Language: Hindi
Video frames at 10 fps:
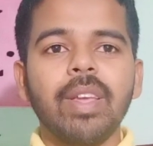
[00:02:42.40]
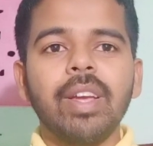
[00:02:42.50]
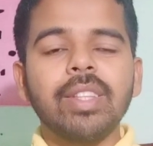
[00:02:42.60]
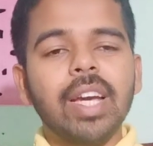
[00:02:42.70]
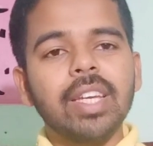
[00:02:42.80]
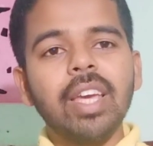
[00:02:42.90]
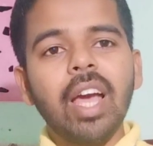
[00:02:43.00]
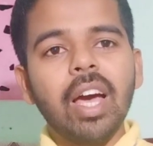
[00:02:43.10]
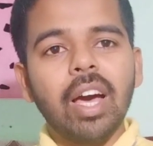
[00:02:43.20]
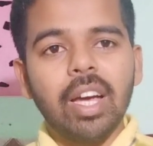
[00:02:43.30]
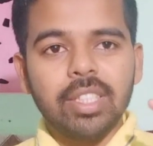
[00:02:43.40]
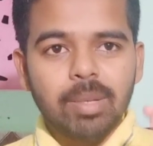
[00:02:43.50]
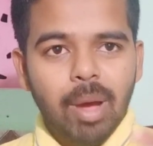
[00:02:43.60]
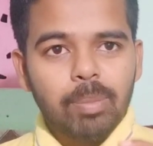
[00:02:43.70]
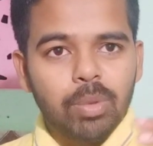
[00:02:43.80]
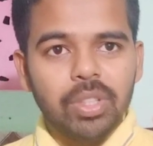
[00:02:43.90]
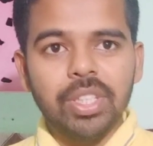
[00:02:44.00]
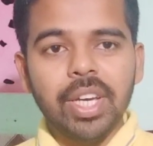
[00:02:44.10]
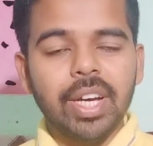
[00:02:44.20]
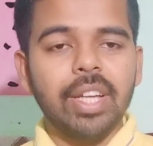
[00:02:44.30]
ताकि जब आप
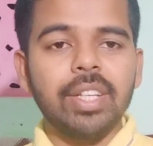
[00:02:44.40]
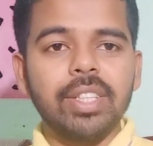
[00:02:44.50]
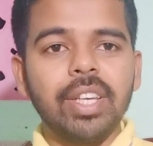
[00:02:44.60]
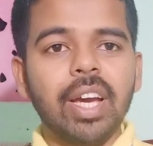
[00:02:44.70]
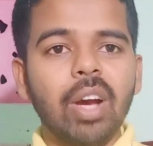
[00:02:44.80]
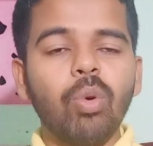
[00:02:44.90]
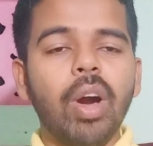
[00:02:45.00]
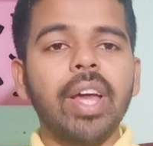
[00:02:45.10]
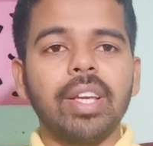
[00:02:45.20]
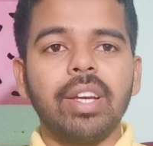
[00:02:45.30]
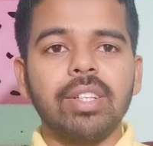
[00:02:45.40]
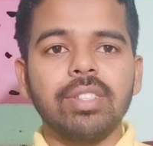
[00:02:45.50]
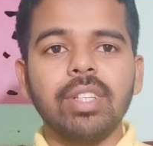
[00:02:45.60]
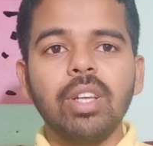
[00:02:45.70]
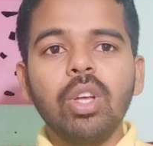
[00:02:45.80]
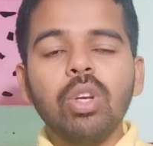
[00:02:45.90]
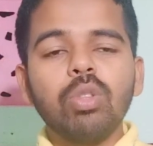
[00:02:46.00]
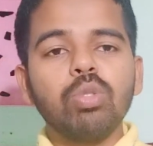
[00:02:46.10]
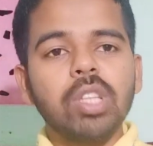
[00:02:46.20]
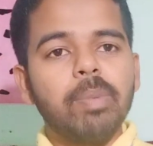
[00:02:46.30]
दिए खरीदिएगा कुहान के घर से
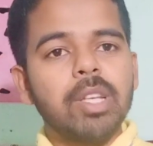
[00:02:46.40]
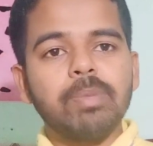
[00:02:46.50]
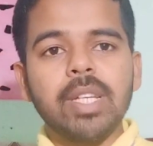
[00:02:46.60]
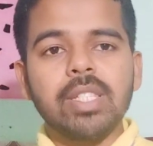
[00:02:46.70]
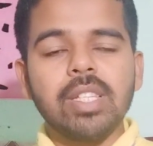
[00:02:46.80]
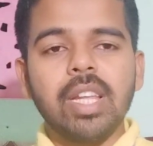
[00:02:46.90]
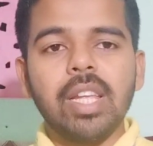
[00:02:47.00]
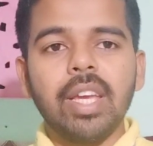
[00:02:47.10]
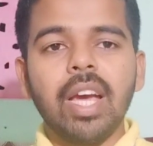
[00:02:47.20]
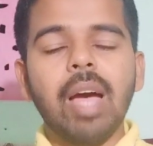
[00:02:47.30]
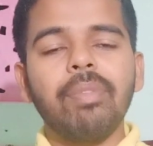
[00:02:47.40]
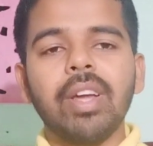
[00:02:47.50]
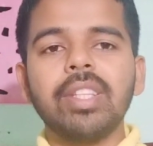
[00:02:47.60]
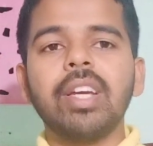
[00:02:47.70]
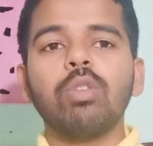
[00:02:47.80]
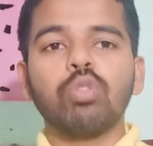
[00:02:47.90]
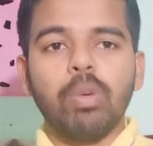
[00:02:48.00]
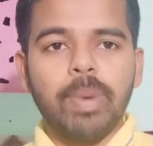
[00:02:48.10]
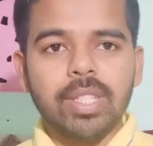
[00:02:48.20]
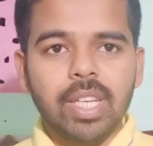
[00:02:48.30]
तो उसके पास पैसा चला जाएगा आप खरीदिएगा उसको
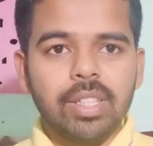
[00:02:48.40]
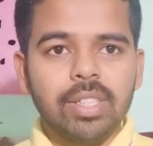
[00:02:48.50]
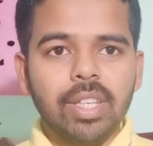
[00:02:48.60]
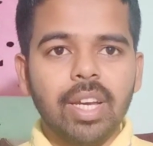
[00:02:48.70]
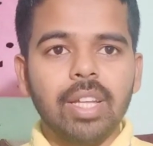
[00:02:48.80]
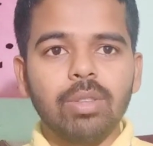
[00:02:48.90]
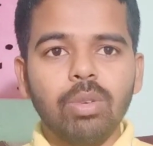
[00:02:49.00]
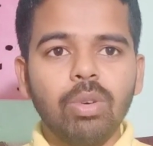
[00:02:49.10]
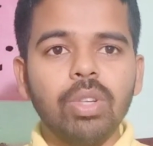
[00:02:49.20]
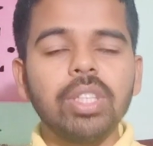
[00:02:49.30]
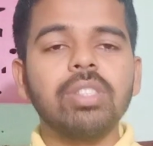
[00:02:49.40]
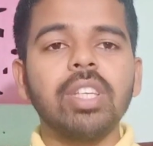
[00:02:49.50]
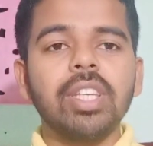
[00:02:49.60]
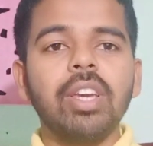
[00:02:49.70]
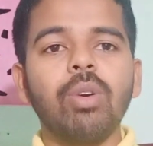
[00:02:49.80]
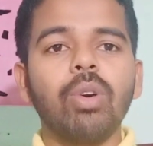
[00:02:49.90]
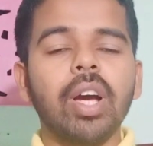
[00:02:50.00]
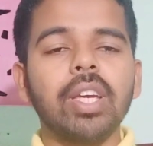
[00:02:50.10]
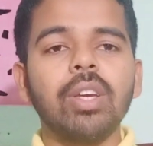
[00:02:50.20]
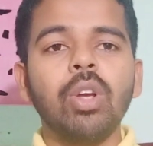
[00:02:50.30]
पैसा दीजिएगा तो इससे ये होगा
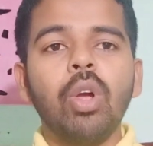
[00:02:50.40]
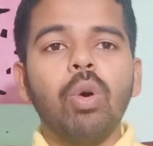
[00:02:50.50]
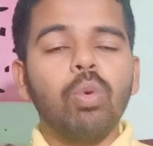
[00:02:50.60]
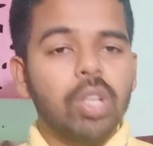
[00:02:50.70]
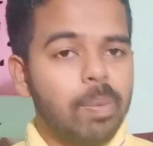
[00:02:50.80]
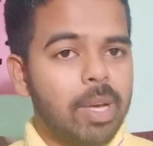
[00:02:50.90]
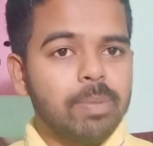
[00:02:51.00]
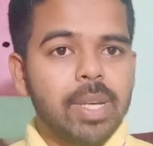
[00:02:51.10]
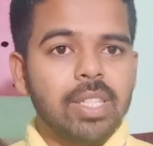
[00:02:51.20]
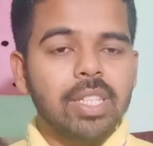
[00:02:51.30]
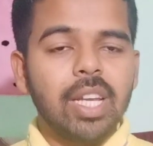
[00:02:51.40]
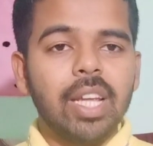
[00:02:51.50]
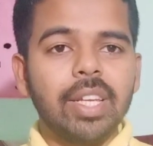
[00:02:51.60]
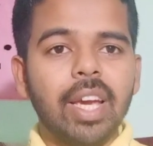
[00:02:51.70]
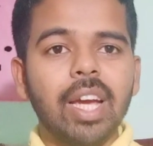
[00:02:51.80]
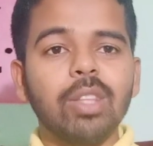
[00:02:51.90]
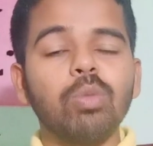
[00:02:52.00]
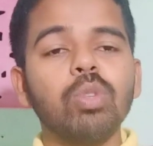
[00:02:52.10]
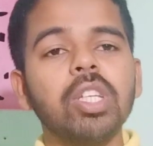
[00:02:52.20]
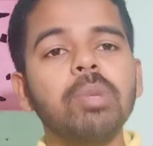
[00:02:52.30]
कि उनके पास पैसा चला जाएगा तो
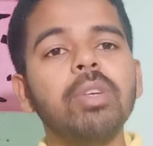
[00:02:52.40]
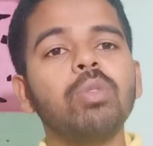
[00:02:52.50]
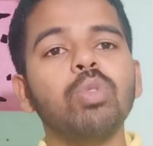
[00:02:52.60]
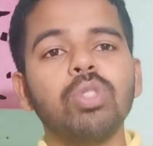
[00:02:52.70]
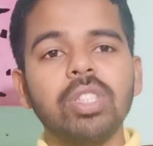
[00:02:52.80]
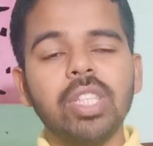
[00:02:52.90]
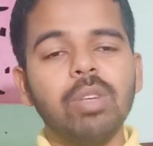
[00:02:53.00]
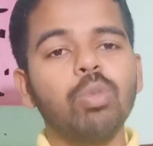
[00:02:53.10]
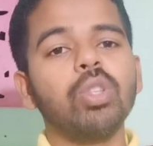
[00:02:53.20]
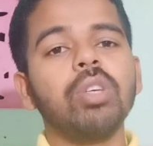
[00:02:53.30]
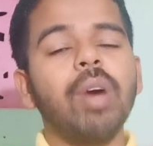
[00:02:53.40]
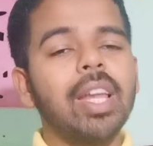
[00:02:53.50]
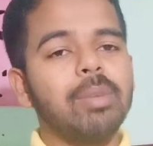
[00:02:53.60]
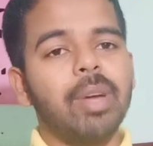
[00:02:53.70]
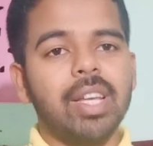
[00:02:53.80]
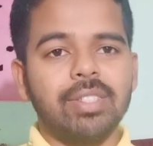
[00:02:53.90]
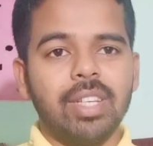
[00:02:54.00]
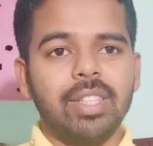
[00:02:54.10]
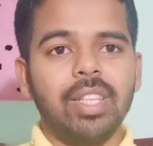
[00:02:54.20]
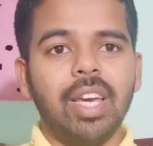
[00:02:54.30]
उनकी भी खुशी से वो दिवाली मना
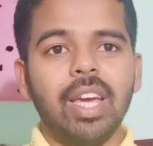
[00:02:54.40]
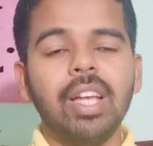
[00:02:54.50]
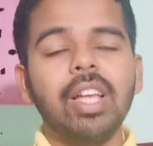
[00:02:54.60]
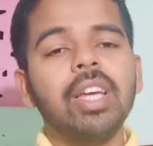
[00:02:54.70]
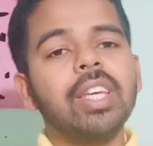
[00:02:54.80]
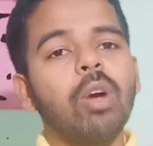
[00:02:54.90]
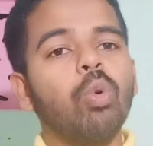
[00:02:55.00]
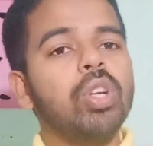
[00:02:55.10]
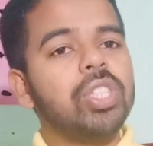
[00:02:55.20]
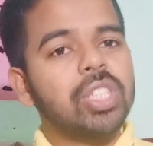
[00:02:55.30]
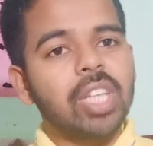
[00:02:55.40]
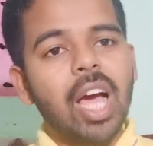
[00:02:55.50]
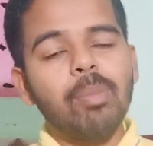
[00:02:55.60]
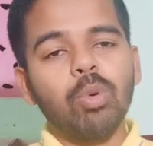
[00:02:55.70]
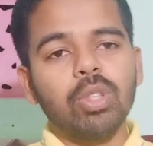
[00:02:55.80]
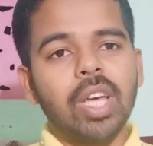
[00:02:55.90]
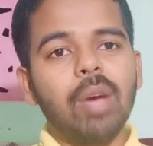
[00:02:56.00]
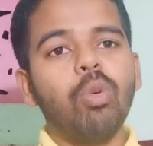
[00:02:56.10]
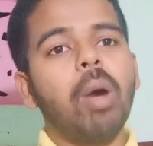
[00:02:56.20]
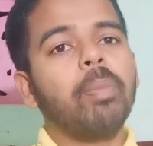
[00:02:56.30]
सकते हैं या कोई चीज़ काम होता
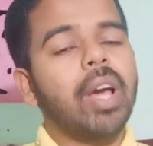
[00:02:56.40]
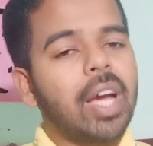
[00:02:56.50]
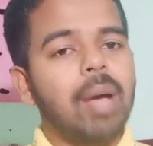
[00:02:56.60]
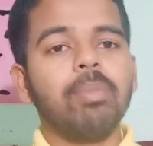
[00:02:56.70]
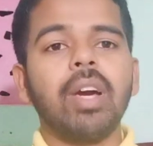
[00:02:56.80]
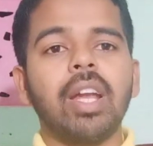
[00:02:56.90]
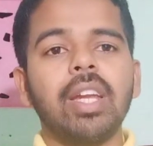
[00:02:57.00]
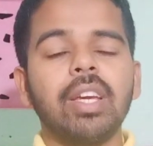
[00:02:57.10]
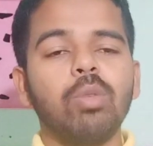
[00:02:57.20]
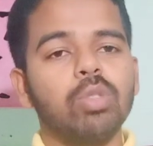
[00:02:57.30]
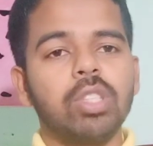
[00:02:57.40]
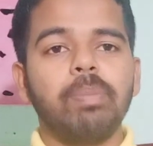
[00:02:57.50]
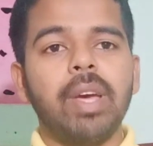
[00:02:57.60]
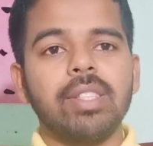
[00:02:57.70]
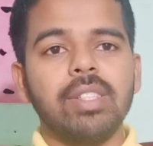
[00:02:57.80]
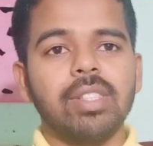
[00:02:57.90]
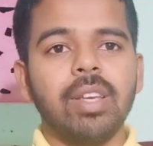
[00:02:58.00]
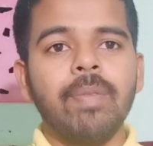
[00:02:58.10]
है वो अपना काम कर लेंगे उसी पैसे से